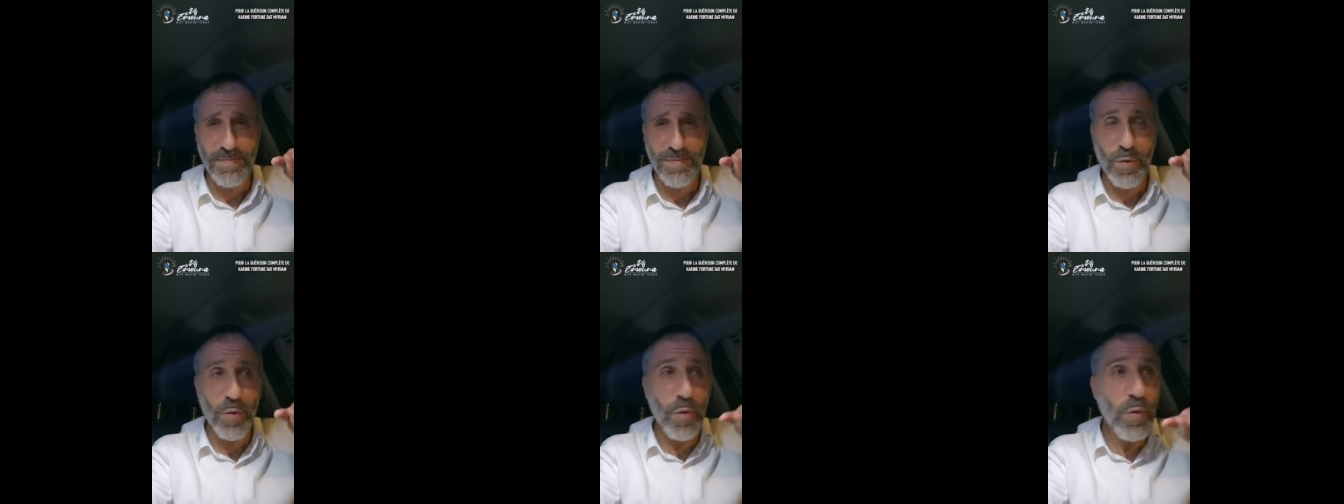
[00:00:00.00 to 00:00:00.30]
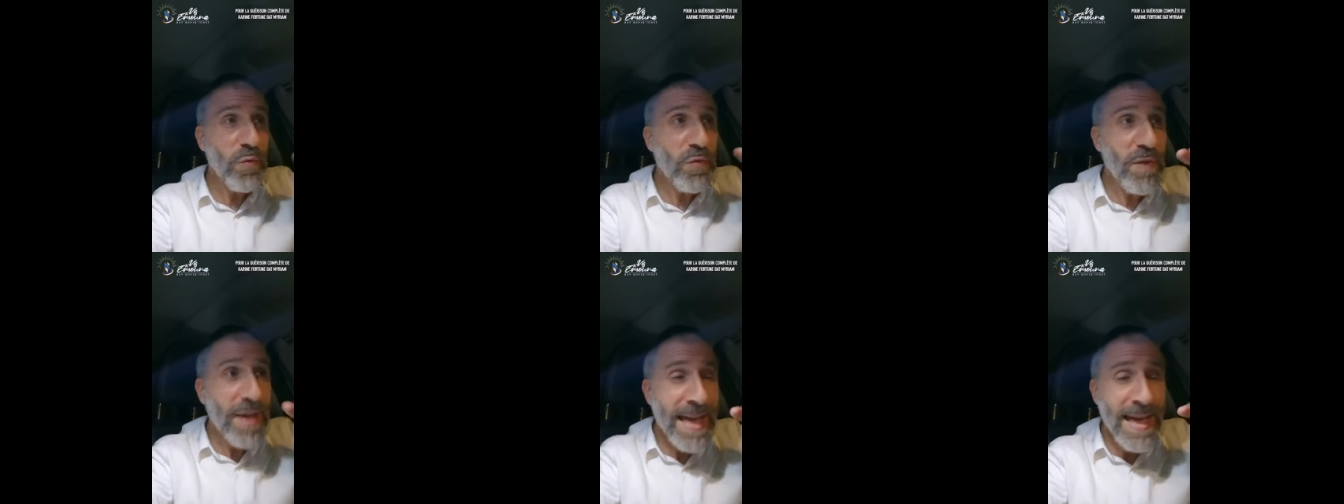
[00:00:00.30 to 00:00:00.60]

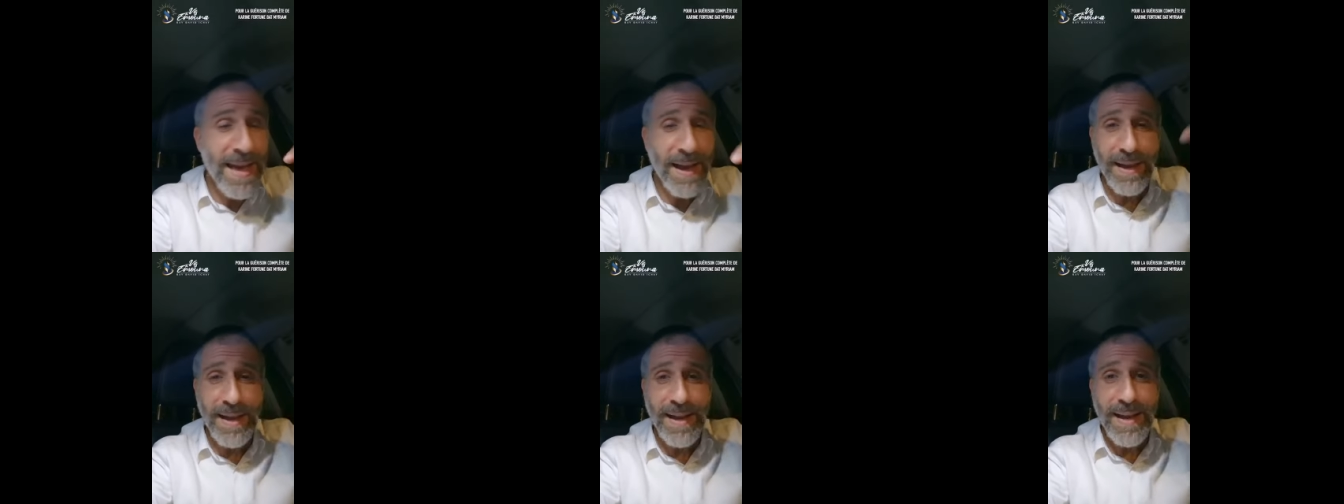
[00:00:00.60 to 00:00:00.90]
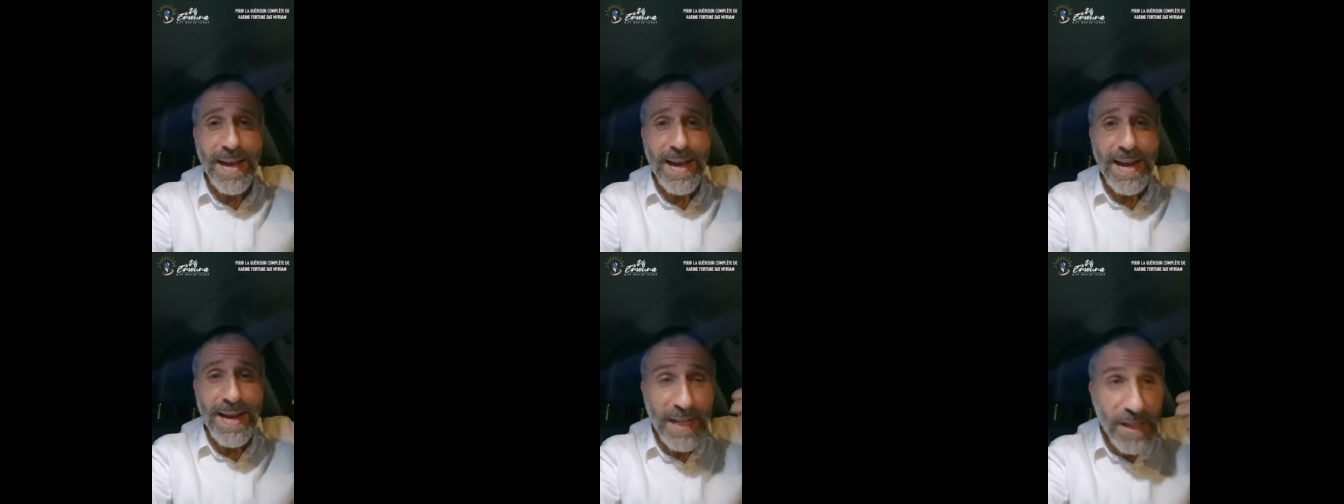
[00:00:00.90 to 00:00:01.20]
ouvert,
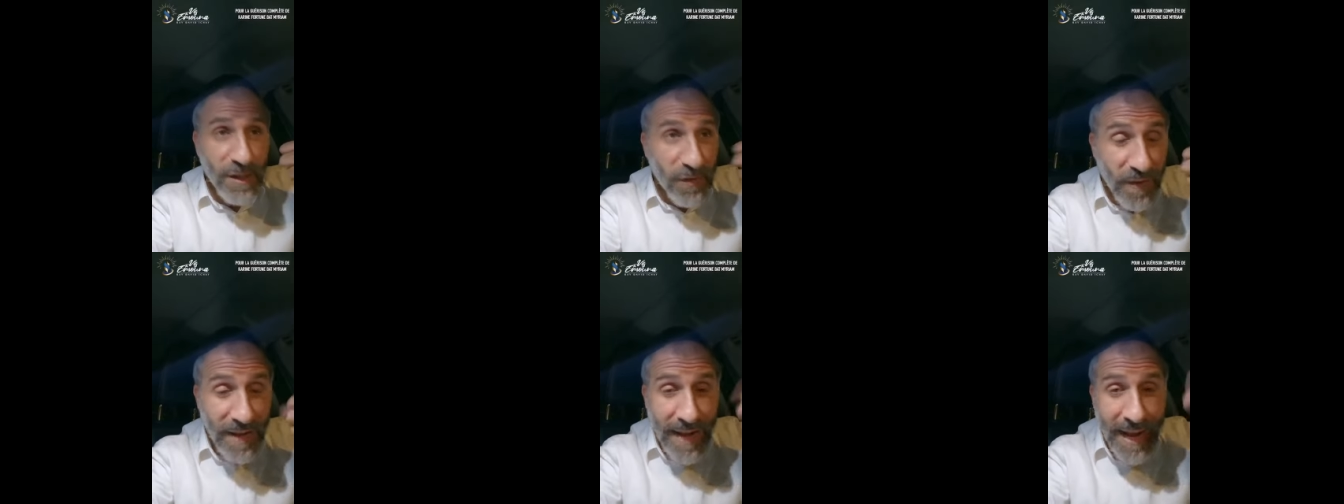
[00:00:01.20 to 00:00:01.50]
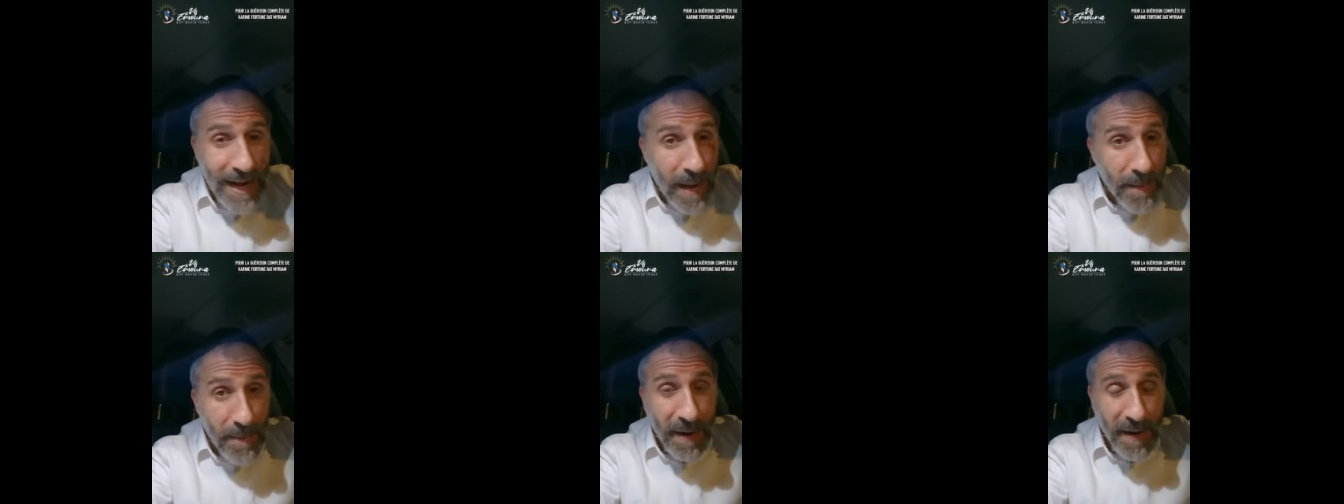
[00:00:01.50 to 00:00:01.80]
la tuila de
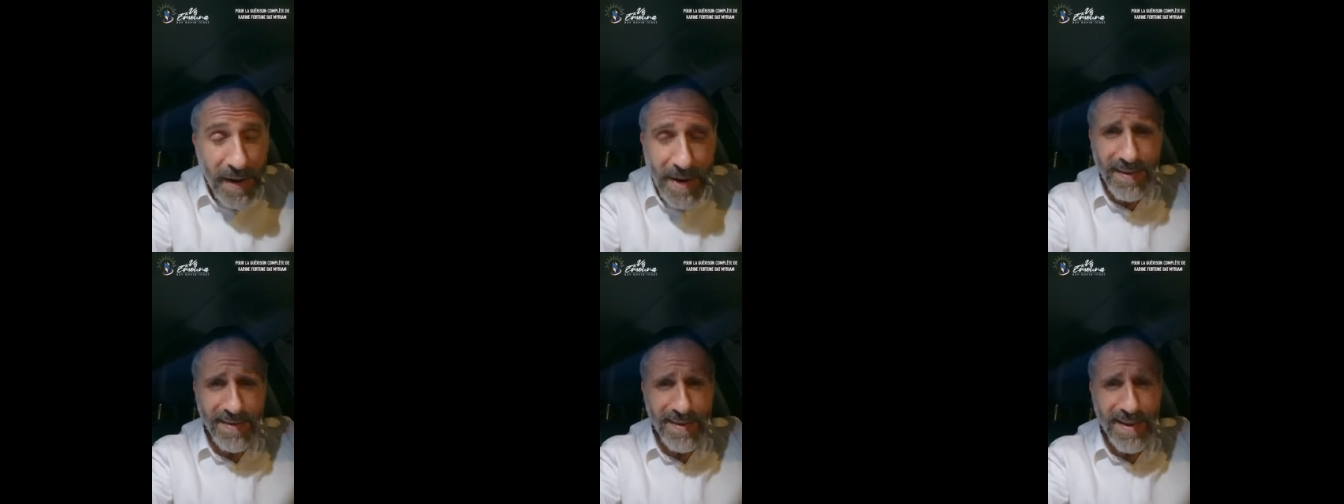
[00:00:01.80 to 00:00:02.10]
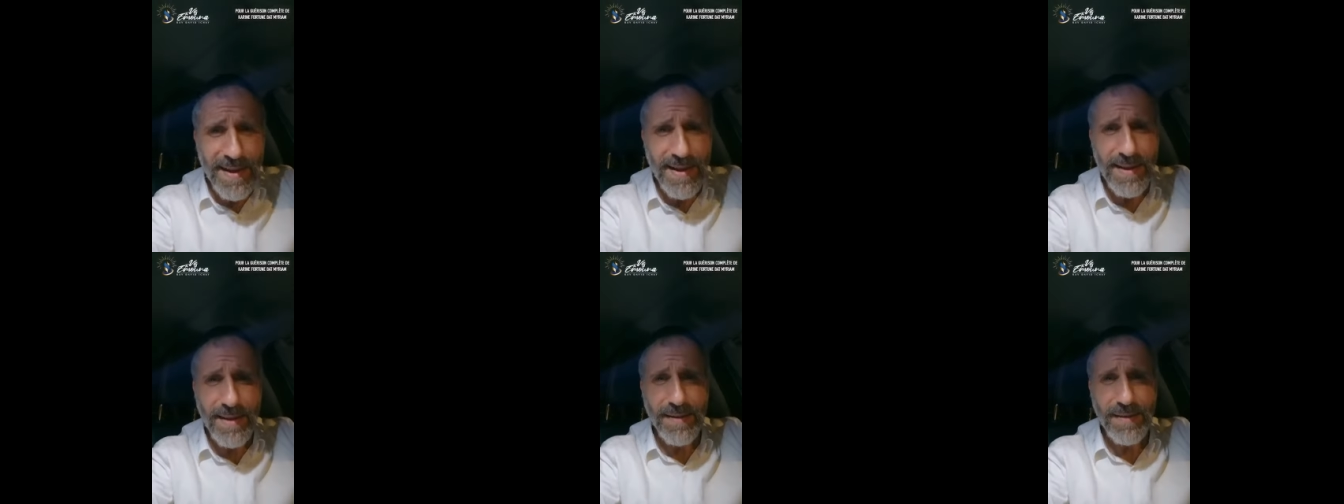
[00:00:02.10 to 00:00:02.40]
la
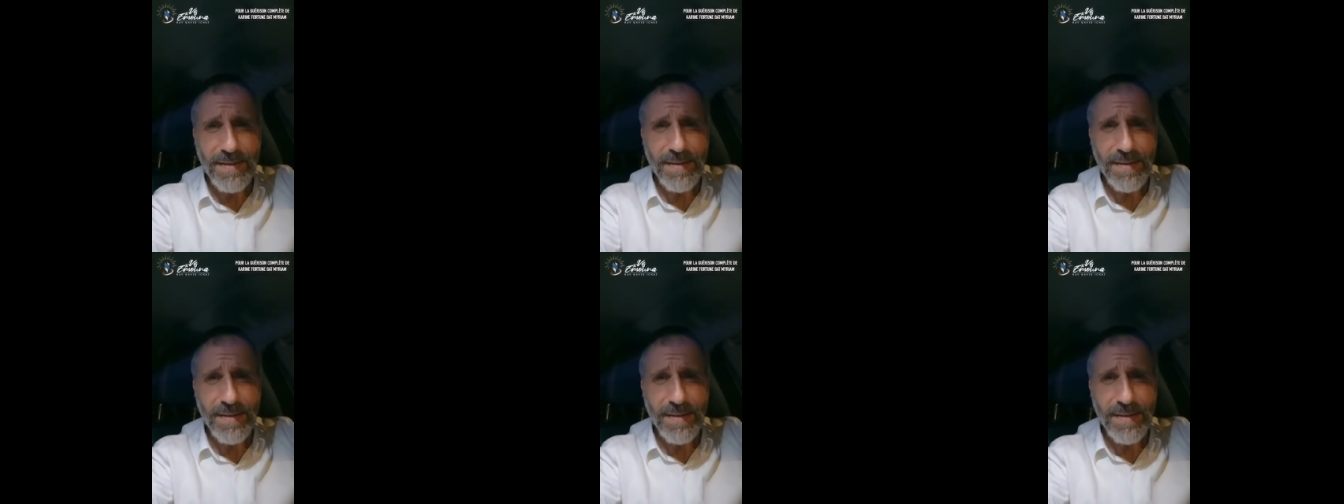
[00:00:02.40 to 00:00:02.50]
Parnassa,